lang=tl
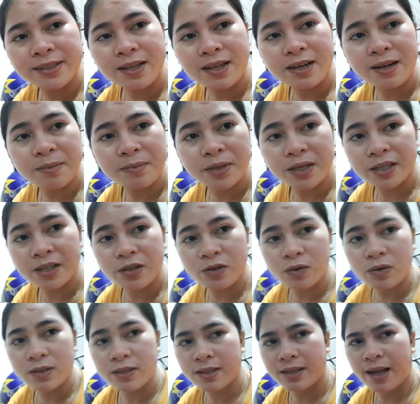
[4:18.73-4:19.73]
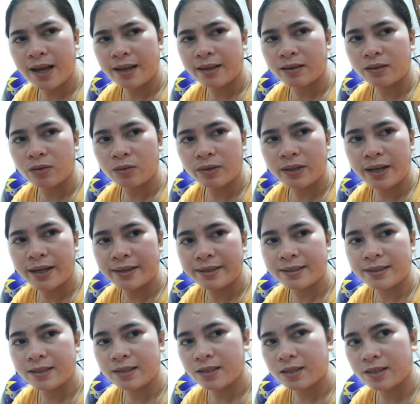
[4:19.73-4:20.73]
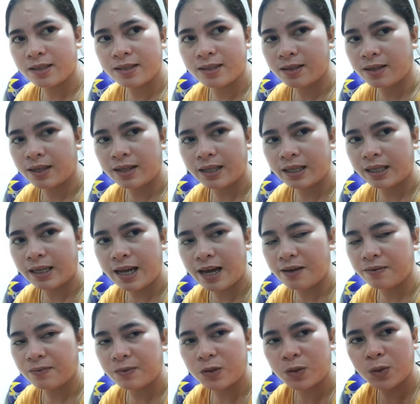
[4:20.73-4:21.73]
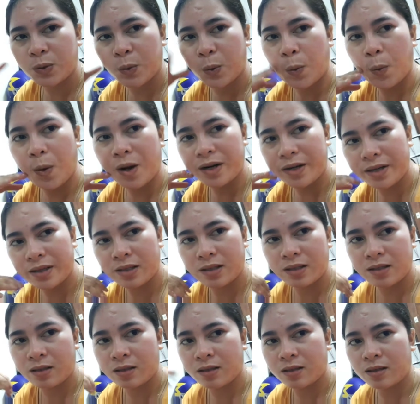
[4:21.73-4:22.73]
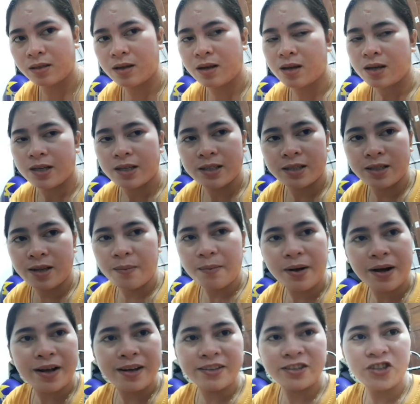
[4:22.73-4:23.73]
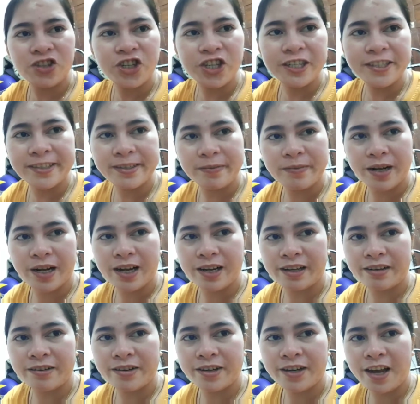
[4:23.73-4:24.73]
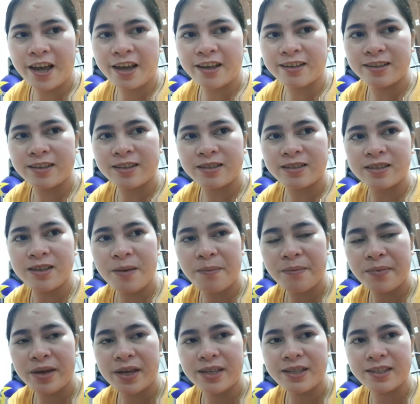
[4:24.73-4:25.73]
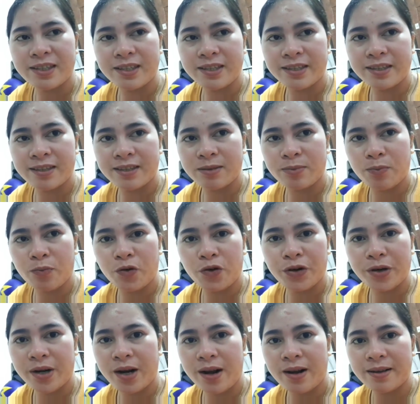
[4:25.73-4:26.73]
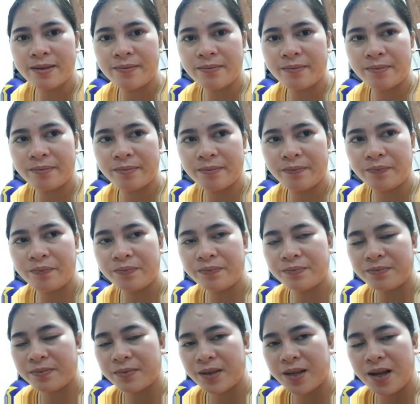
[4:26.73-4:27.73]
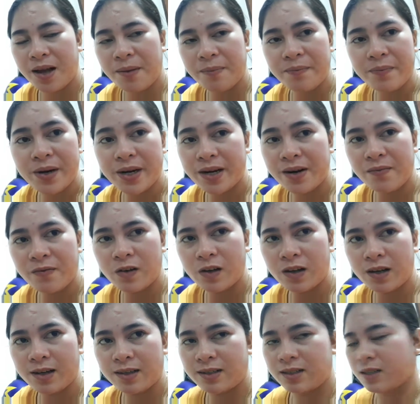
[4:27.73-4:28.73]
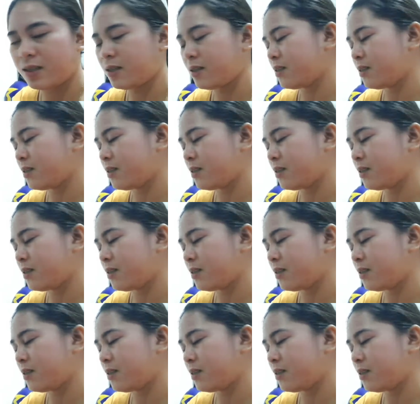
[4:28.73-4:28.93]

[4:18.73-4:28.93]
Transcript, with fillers: Alam na niyo kung saan to guys. Sizzle and Suwars. Sa mga jers, mga girl, and sa means more on apparables.